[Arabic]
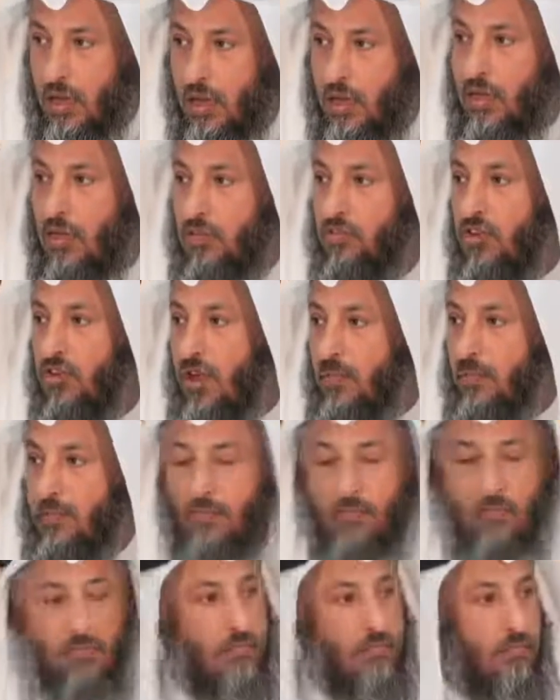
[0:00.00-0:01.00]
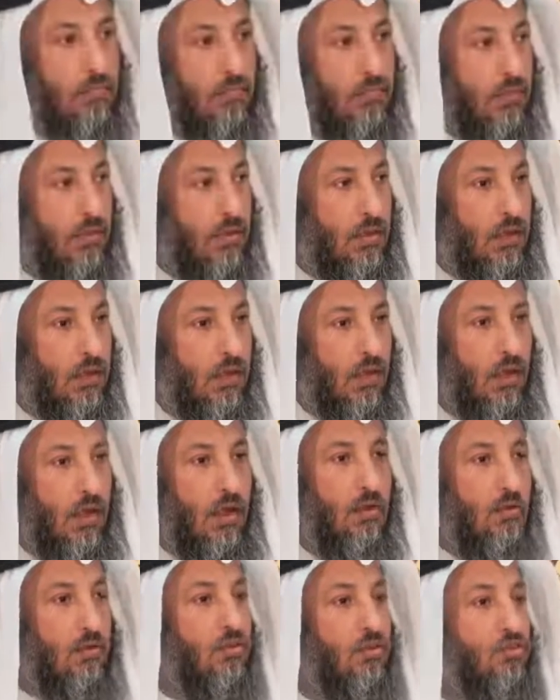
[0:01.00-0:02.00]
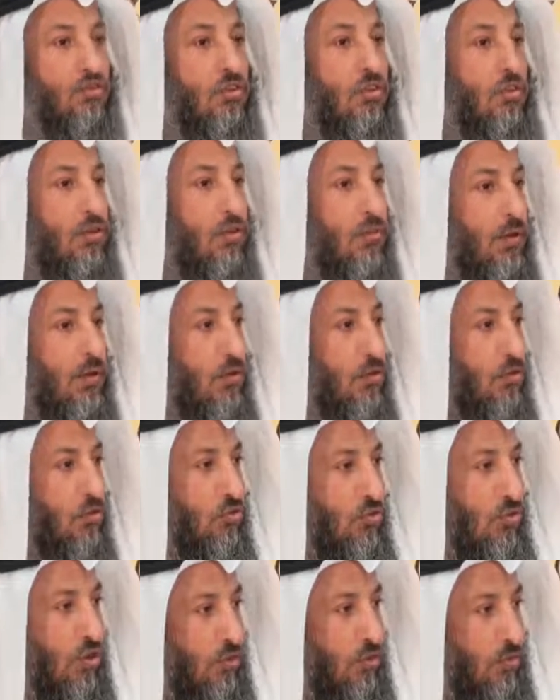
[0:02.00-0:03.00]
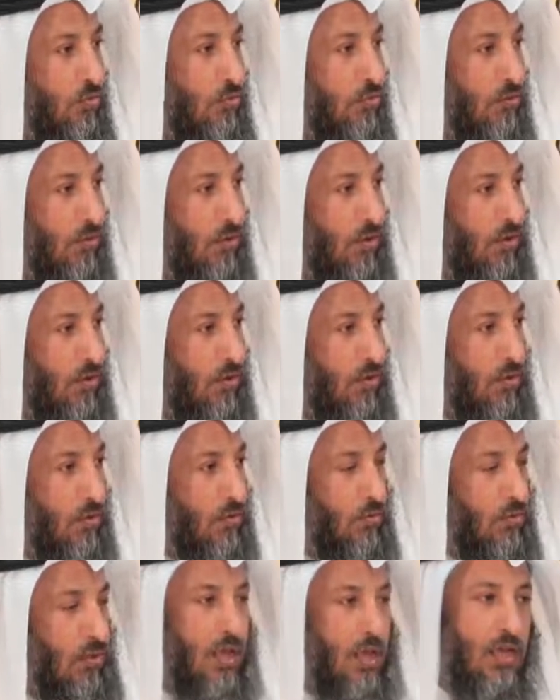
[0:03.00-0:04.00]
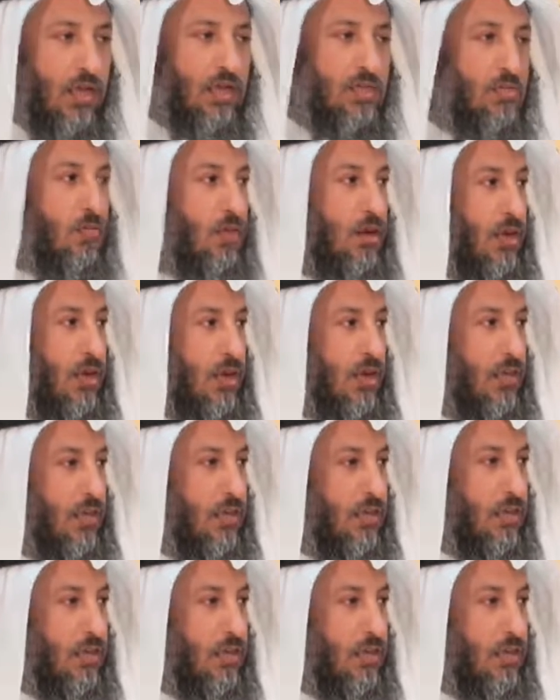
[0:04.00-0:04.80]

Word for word: إذا صام قالوا يصح منه الصوم ولا يجب عليه